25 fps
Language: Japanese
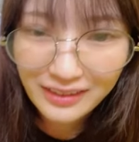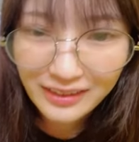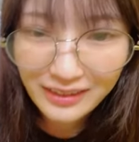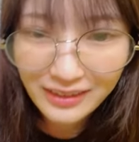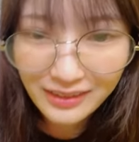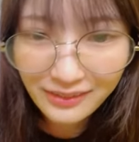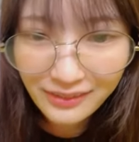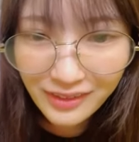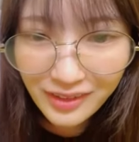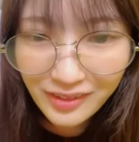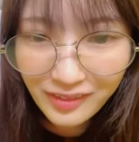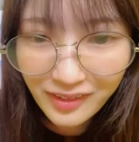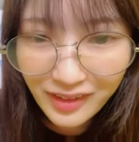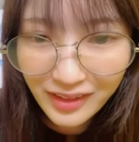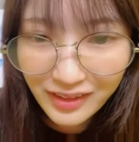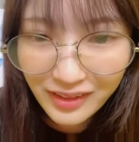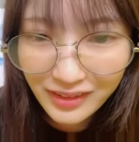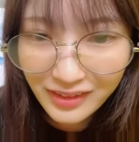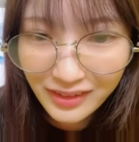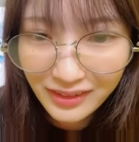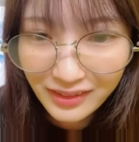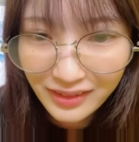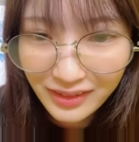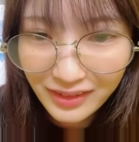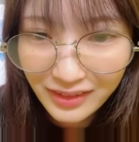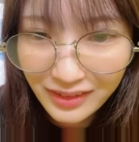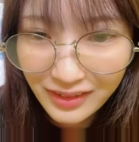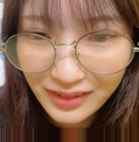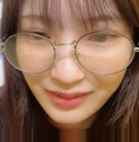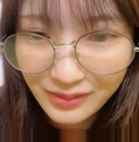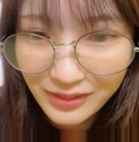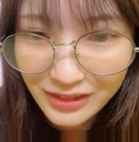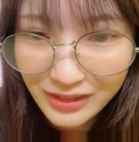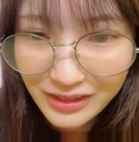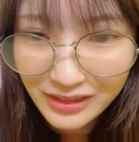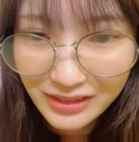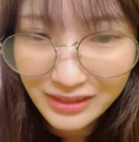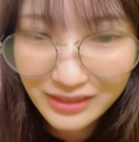闇の管理人
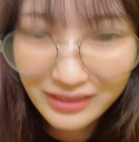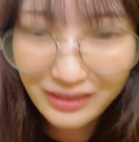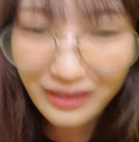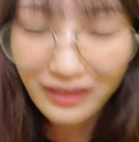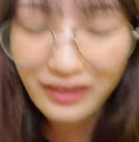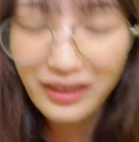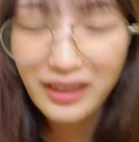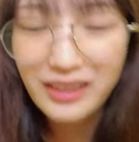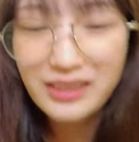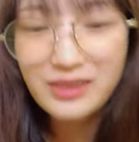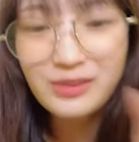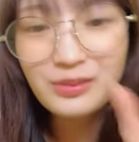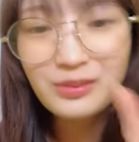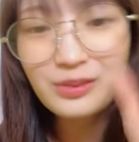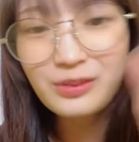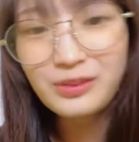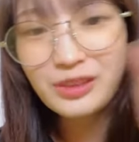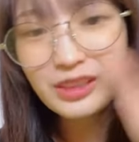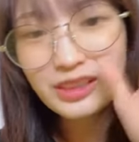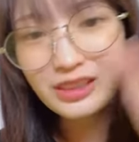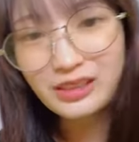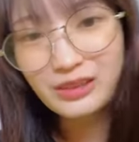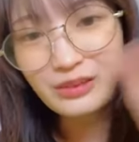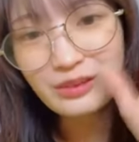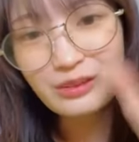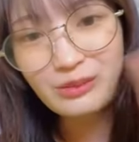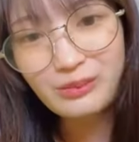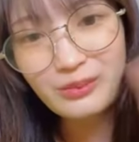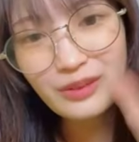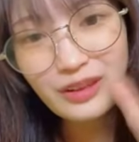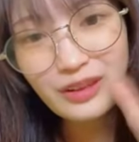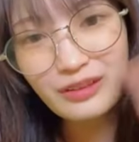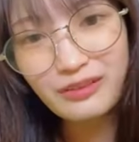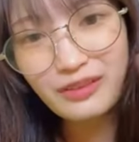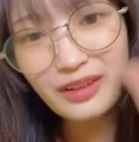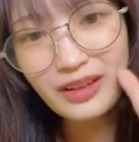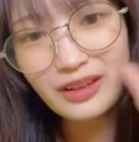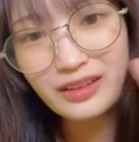闇っちさんはじめましてこん
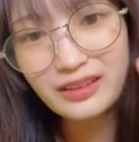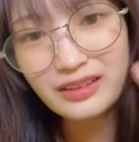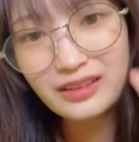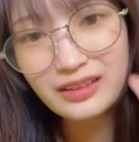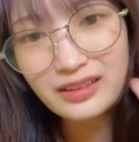ばんは